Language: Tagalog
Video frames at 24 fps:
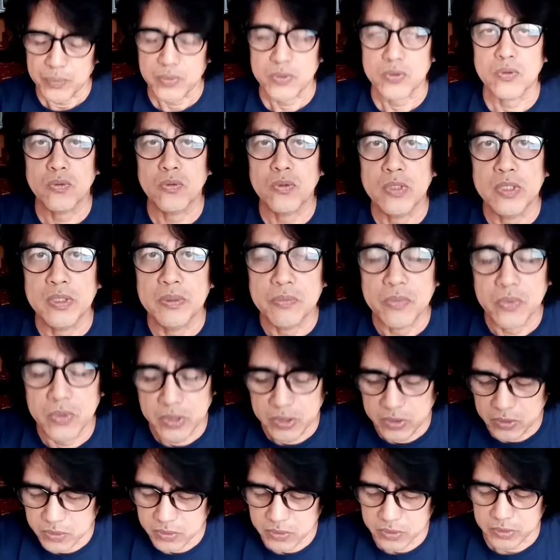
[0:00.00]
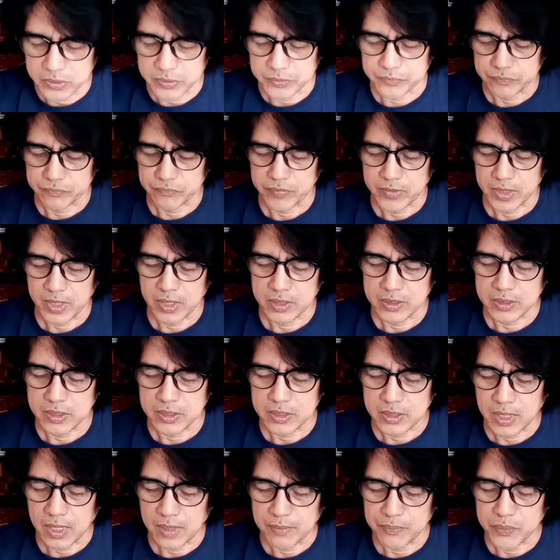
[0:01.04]
putulin mo iyon at
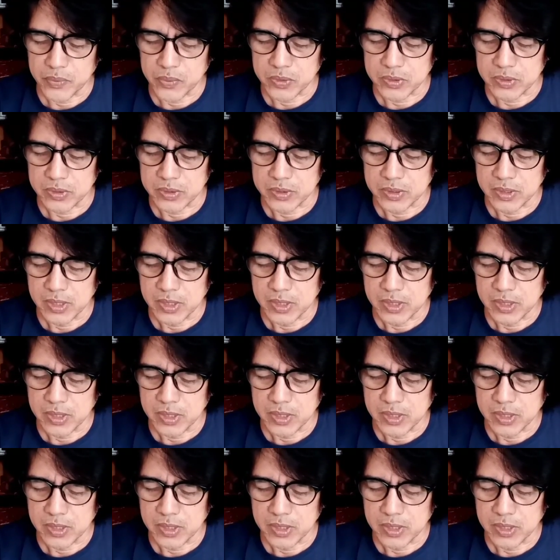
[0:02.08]
itapon.